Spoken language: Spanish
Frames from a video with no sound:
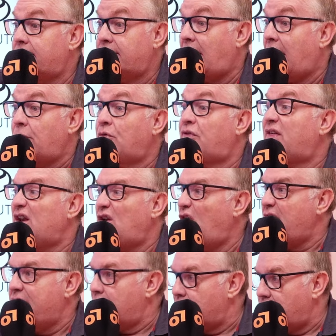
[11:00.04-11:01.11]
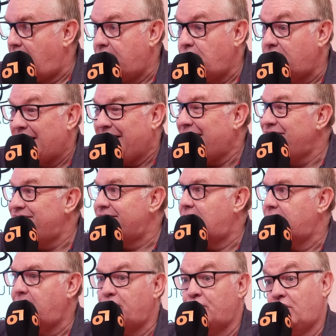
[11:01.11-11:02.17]
alucinógenos, anonadantes.
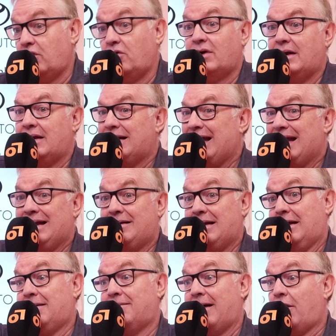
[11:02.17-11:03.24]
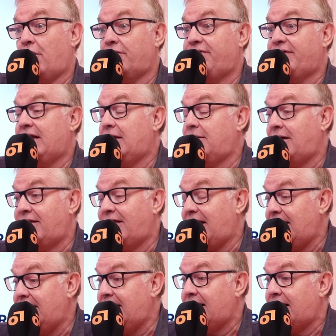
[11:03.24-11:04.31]
Vamos, yo creo que el, bajón de nivel de la
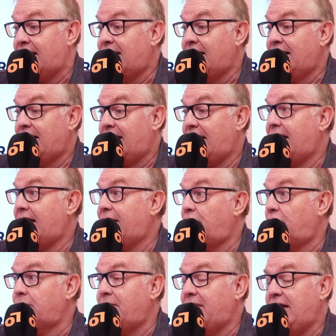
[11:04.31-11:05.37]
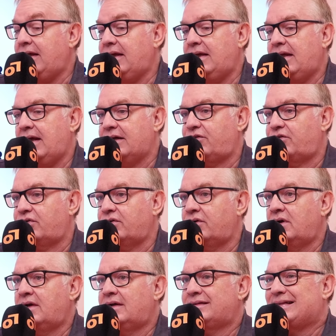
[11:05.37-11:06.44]
liga es enorme y esto
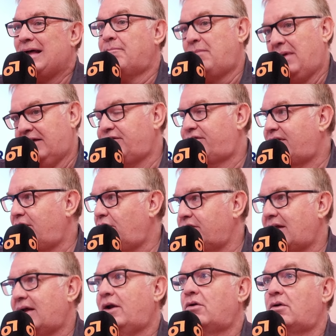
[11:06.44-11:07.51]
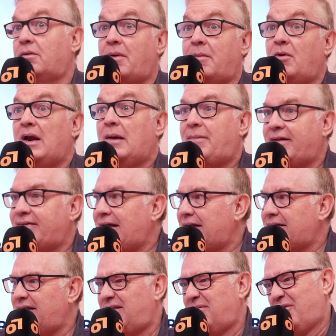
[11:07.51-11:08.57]
también se nota, claro, lo vemos en la parte alta
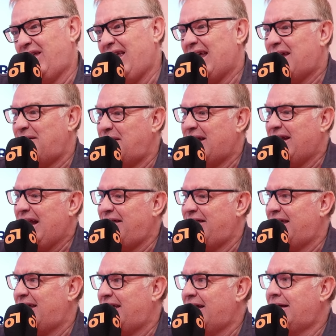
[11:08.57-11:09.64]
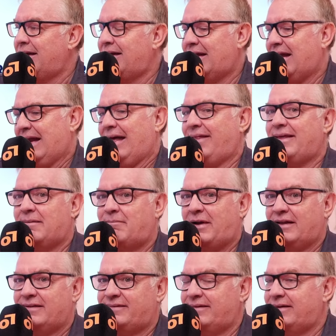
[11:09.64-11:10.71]
y decimos, oye, que ve que nadie, que nadie
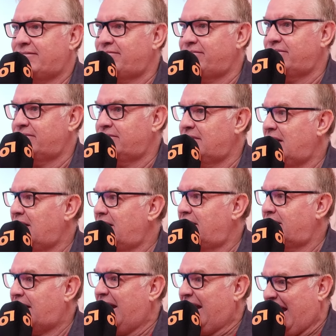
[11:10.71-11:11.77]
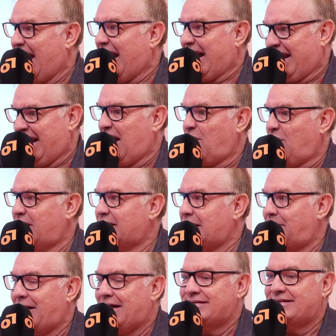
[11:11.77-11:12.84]
parece que mm, querer agarrar la cuarta
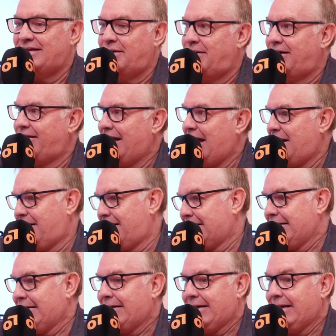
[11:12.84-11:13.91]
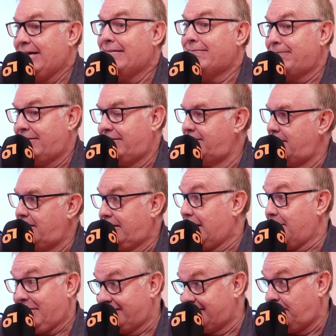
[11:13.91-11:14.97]
plaza de verdad, que aquí eh, el que
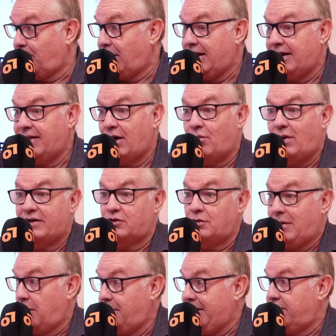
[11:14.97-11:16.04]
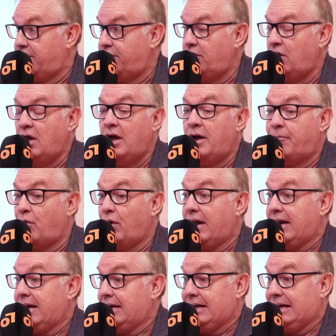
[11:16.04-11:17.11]
pasa por ahí queda cuarto, más o menos, ¿no?
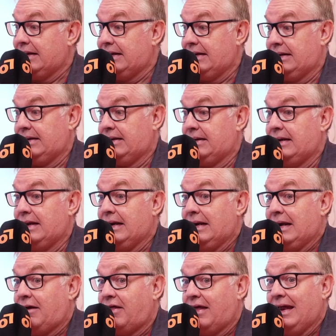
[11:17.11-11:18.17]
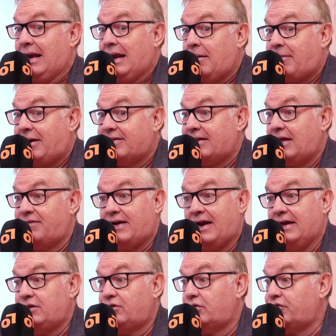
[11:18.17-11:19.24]
Pues en, la, en la parte de atrás
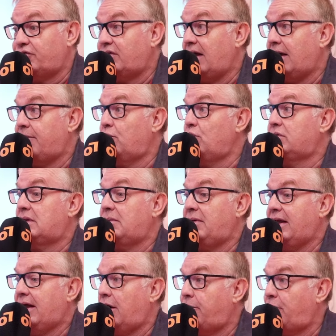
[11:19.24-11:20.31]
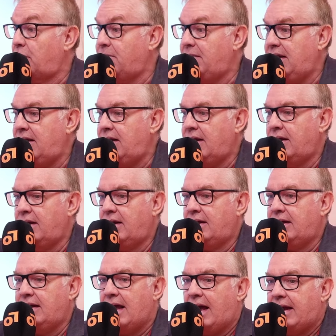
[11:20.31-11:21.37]
esto se ha multiplicado por mil
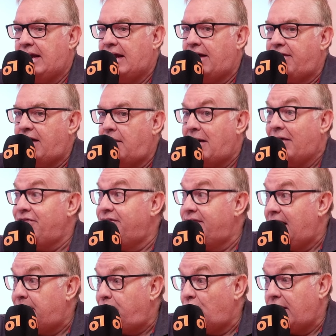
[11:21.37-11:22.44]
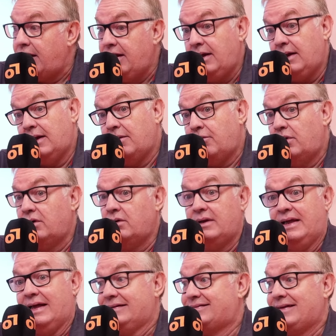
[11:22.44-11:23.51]
y hay cada banda por ahí que, bueno,
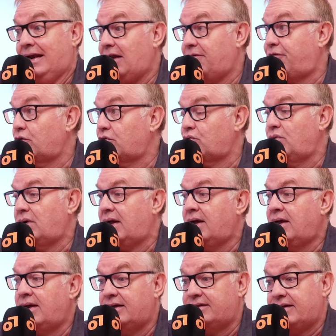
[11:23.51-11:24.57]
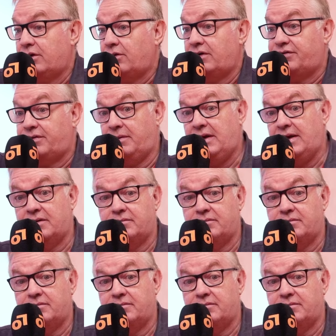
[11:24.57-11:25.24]
y esa es la fortuna mm. este año del Sevilla.